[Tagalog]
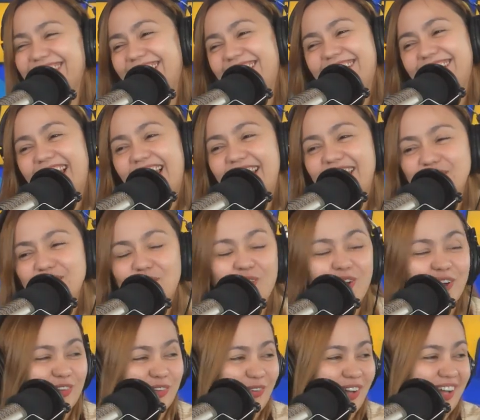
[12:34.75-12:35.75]
Kala nyo ko
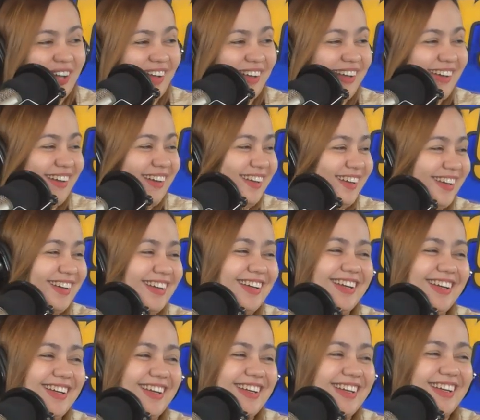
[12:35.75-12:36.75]
ano ah?
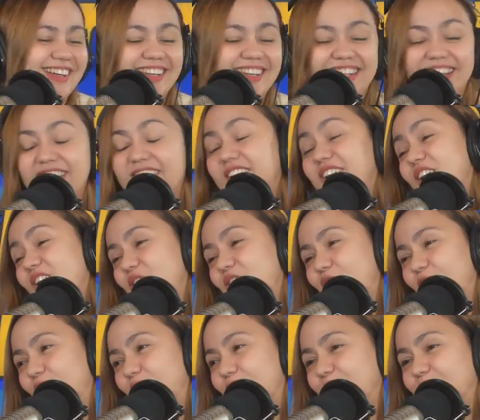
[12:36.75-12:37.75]

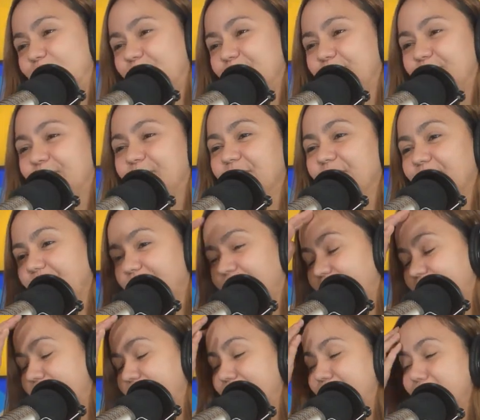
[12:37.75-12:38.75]
Oo
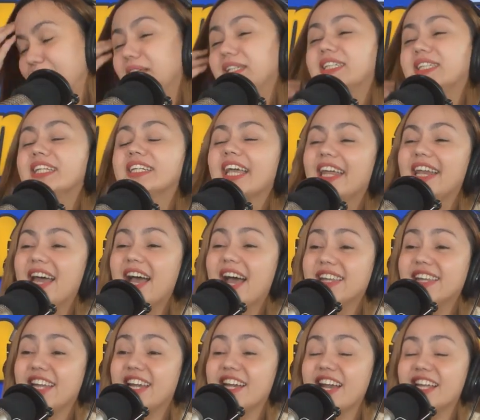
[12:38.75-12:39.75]
minsan
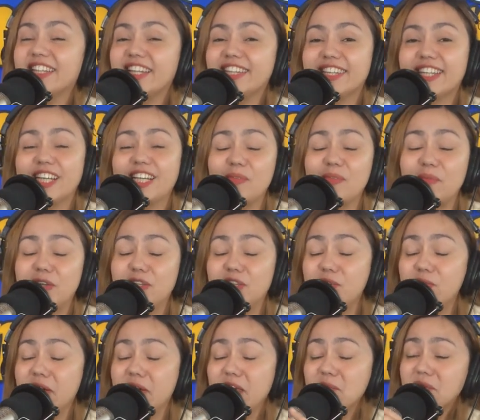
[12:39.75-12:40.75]
kailangan na lang natin tanggapin
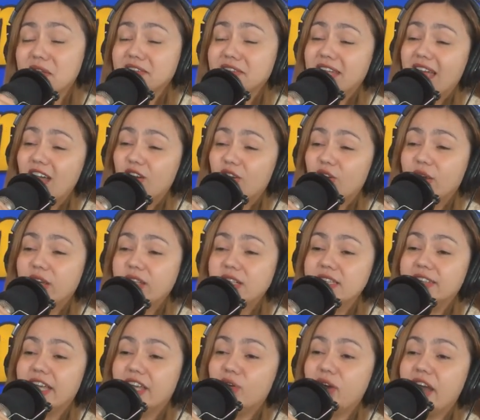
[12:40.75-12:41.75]
yung mga ibang tao kung hindi
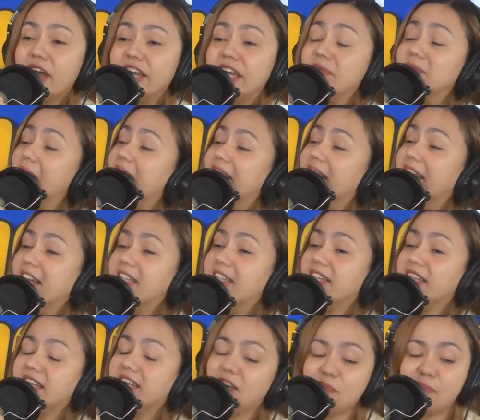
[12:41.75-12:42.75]
tayo kayang mahalin at
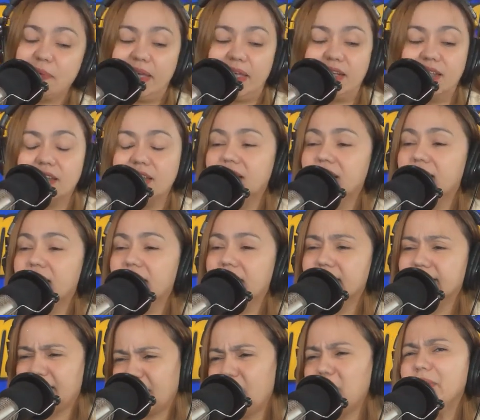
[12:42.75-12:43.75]
tanggapin.
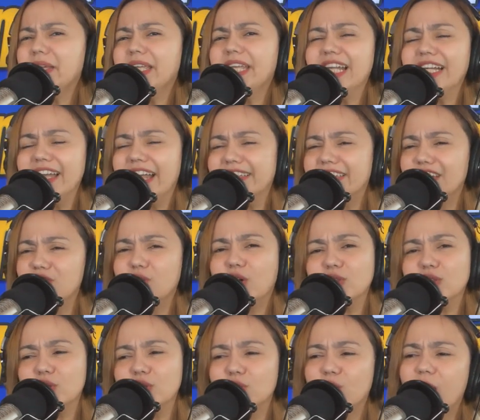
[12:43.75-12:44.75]
Tanggapin na lang natin yung
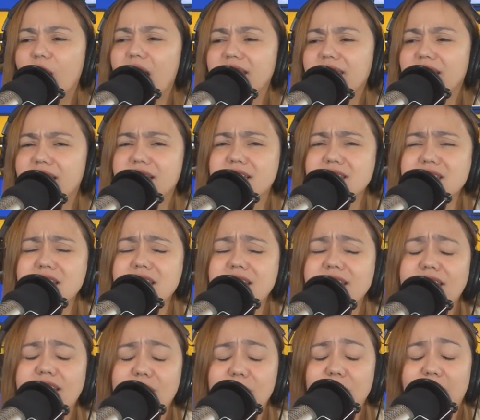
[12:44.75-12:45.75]
katotohanan kasi
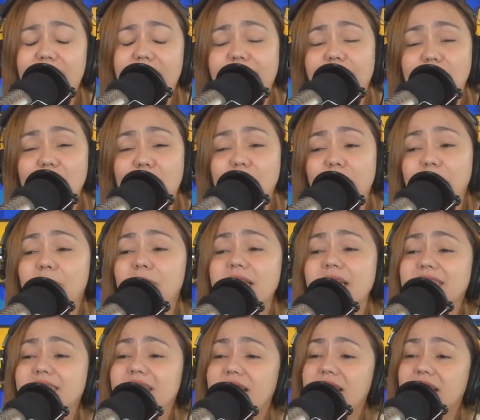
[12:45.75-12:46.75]
hindi naman natin
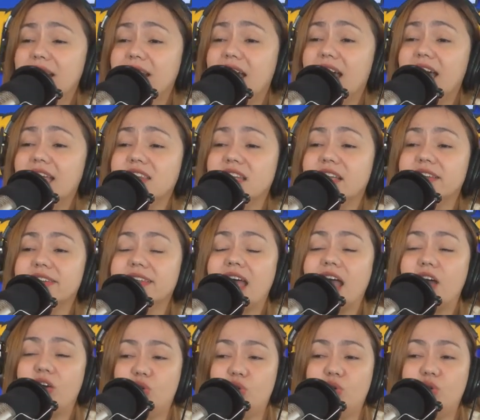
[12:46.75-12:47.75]
mapipilis talaga lahat ng
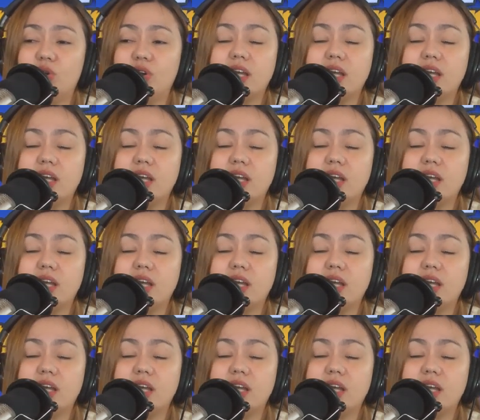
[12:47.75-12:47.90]
tao.